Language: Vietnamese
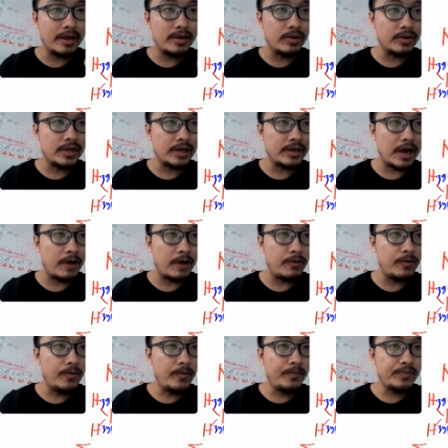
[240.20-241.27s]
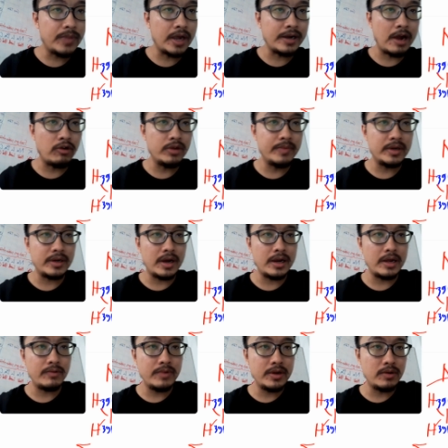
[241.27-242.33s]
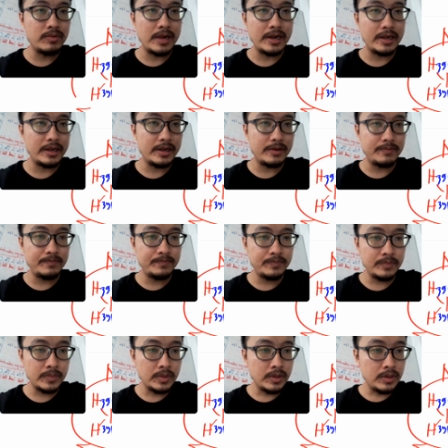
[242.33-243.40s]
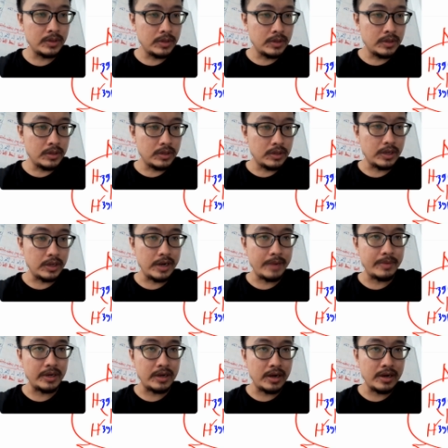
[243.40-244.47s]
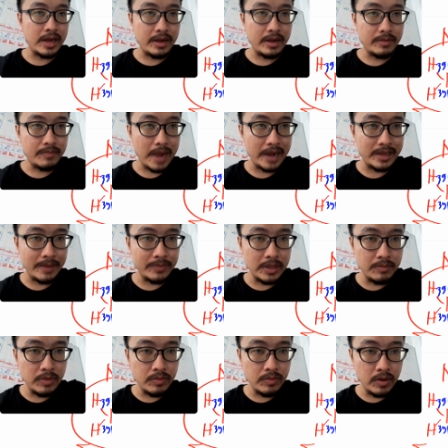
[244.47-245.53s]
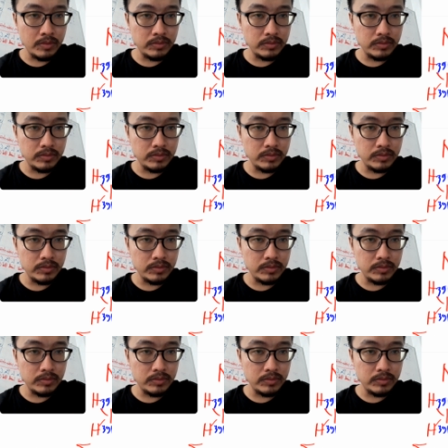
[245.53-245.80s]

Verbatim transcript: của chất đầu chất đầu thì mình có là nguyên cục này nè thấy không dưới đây mình có là 391